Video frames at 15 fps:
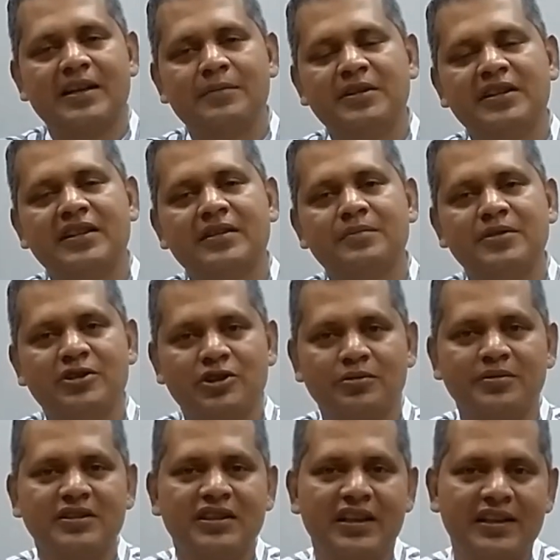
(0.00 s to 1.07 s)
আমেরিকার
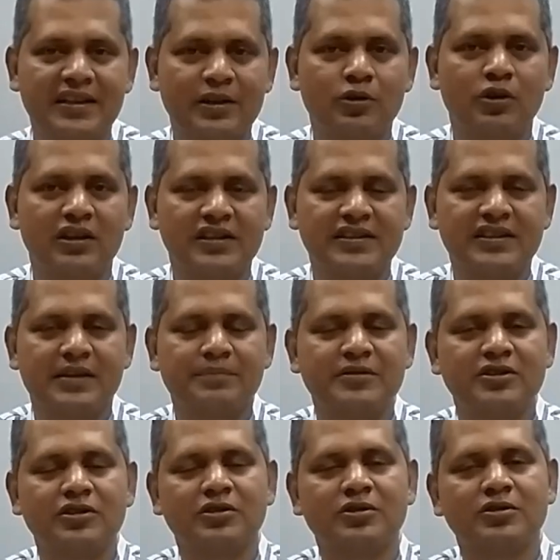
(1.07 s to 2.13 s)
বিশ্ববিদ্যালয়ে কলেজে আপনি
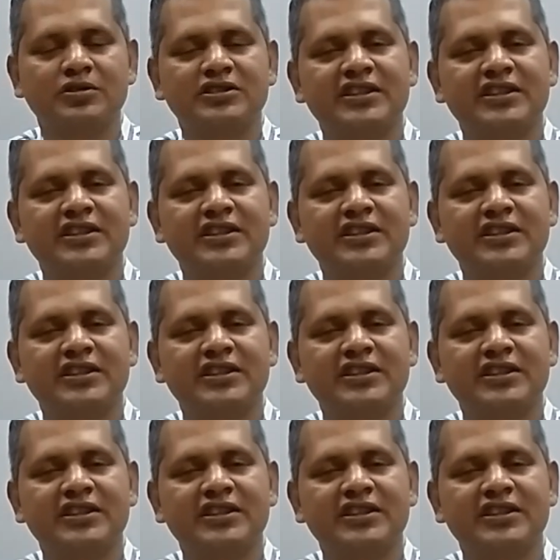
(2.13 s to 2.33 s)
যখন